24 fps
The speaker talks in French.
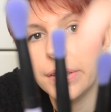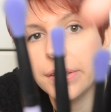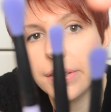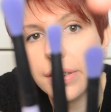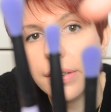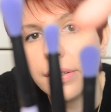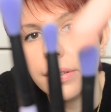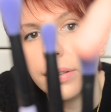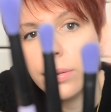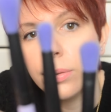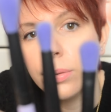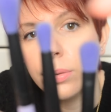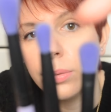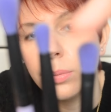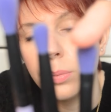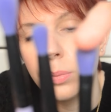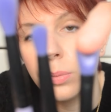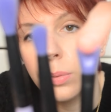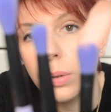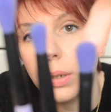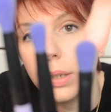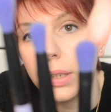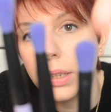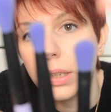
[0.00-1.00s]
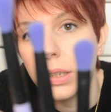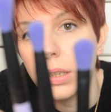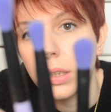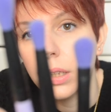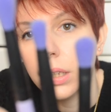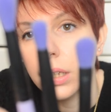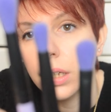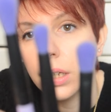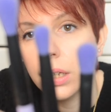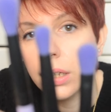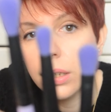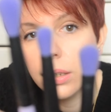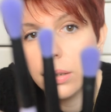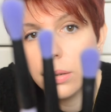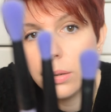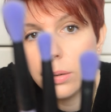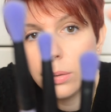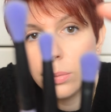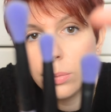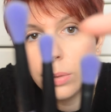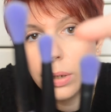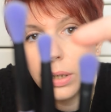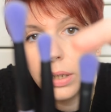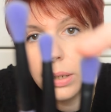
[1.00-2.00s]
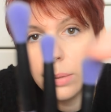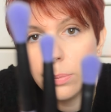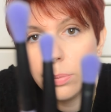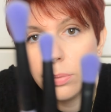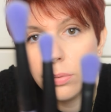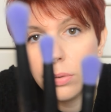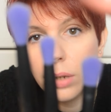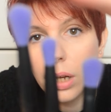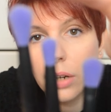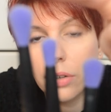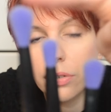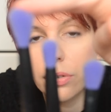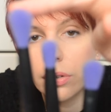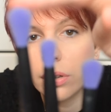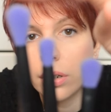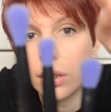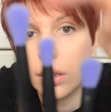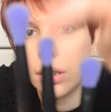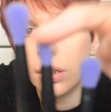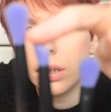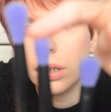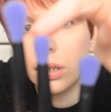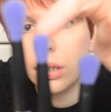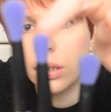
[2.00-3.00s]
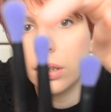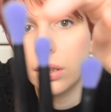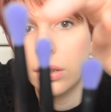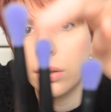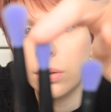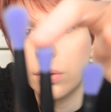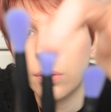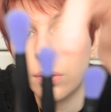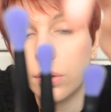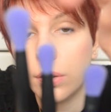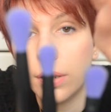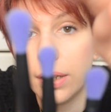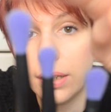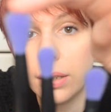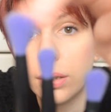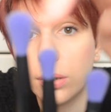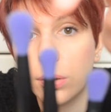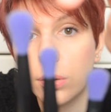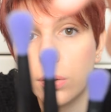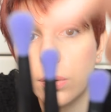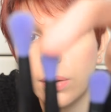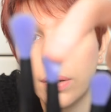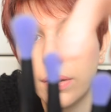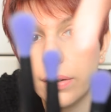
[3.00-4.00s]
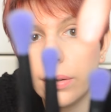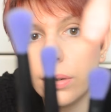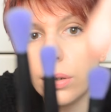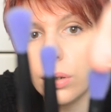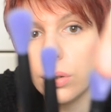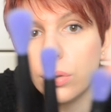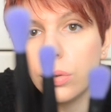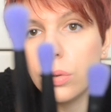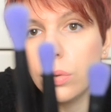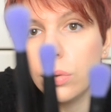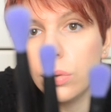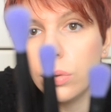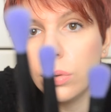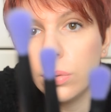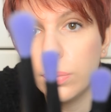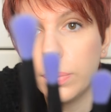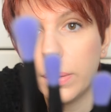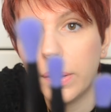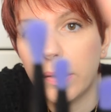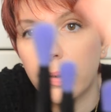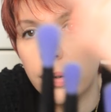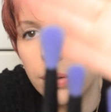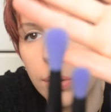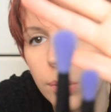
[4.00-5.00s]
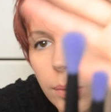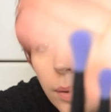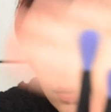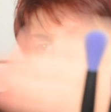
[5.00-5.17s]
et ça c'est le moyen. Et le moyen est plus large. Donc on a trois sortes de pinceaux